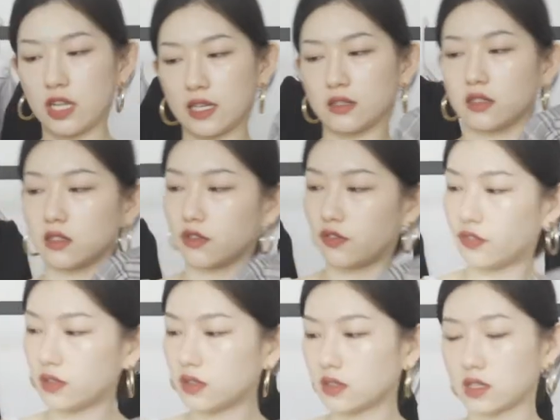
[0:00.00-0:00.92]
两件的
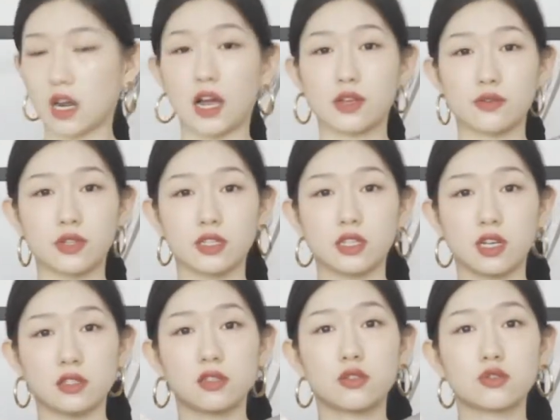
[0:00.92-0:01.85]
风格上还有点
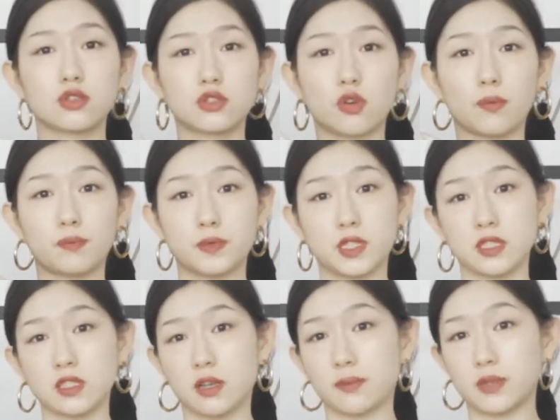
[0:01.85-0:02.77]
相似，都是这种
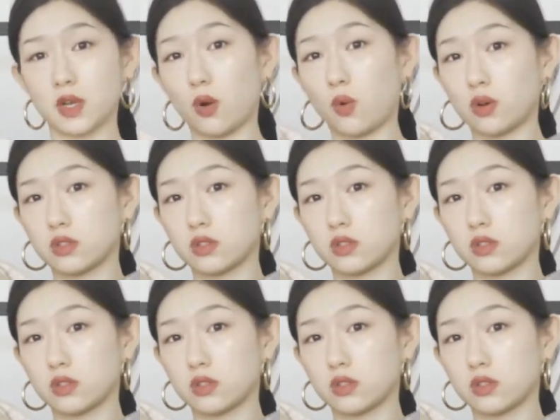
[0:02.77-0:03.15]
今年比较火的